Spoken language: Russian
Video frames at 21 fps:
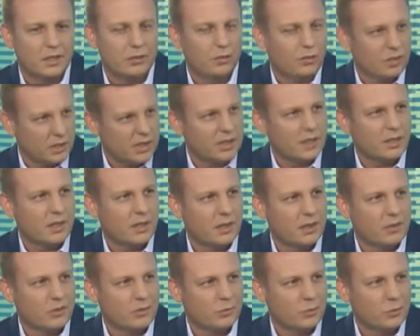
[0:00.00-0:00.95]
Но ну, это
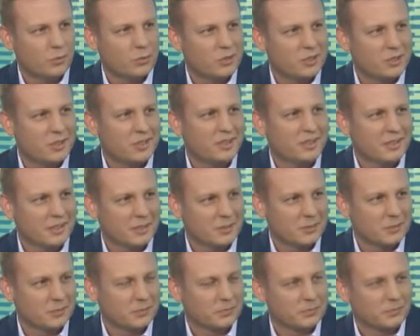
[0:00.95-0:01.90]
затягивает, в том числе и
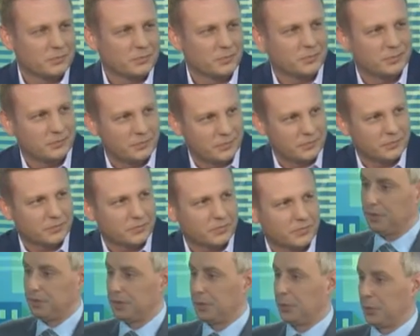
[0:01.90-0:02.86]
нас. И
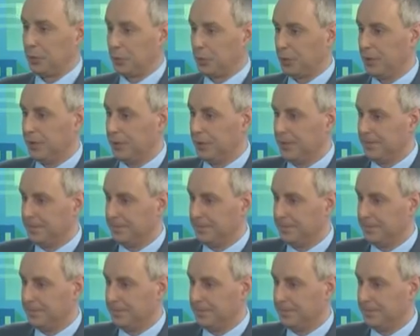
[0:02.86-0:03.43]
был второй турнир?